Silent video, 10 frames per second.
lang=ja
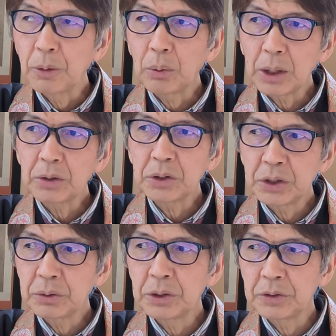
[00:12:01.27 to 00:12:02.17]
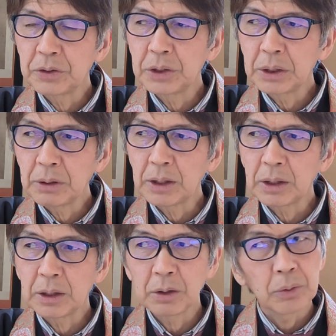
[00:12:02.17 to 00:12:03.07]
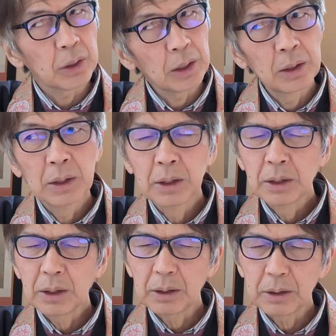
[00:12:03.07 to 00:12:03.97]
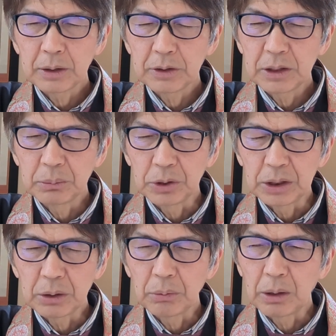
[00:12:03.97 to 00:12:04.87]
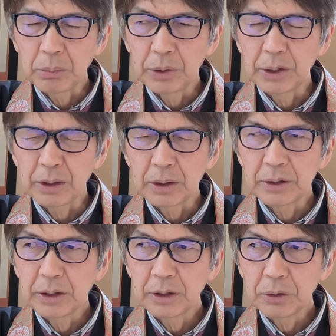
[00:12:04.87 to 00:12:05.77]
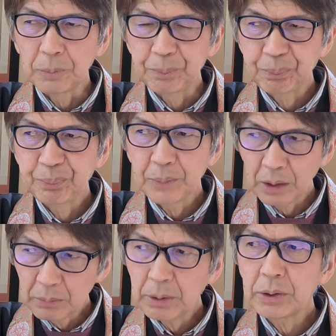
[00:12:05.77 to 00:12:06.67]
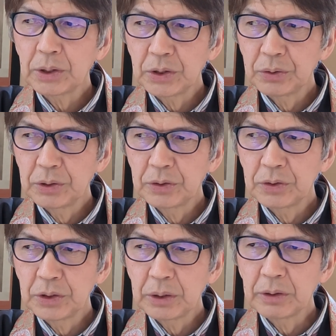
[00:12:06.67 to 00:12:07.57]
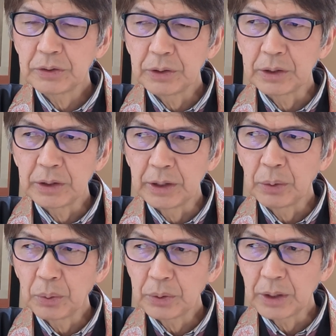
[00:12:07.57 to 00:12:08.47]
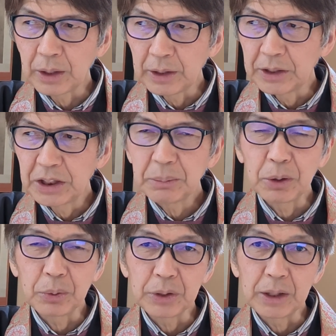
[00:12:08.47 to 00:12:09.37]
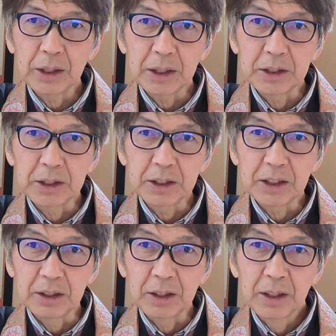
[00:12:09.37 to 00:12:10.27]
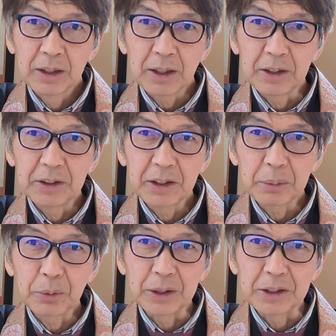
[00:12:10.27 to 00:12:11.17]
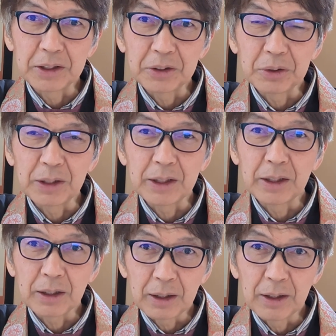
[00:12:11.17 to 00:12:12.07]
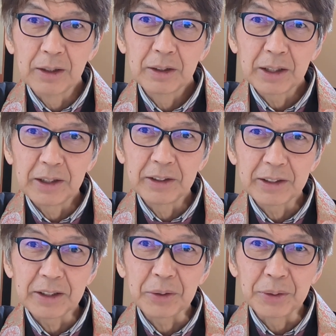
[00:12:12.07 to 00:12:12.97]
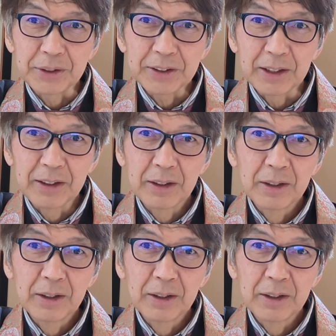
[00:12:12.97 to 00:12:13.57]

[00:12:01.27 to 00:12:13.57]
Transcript: 他の州についてはなかなかそんな必ずしもいいとは思えなかったんやけど、アルバータ州についてはそうやって掘ったらね、地面を掘ったら何か出てきて、金になるものが出てくるわけやから、大変結構でした。